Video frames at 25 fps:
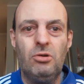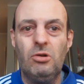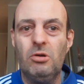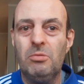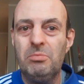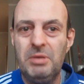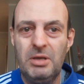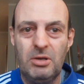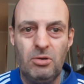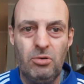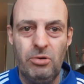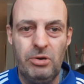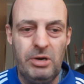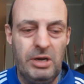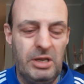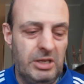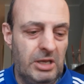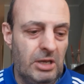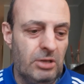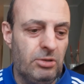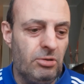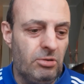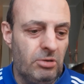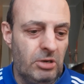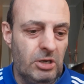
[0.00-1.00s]
non mi corre
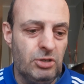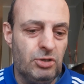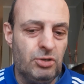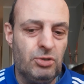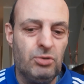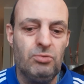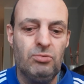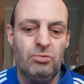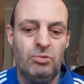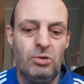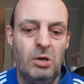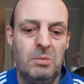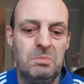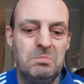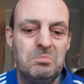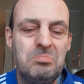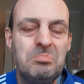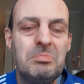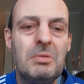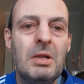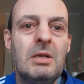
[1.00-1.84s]
dietro nessuno.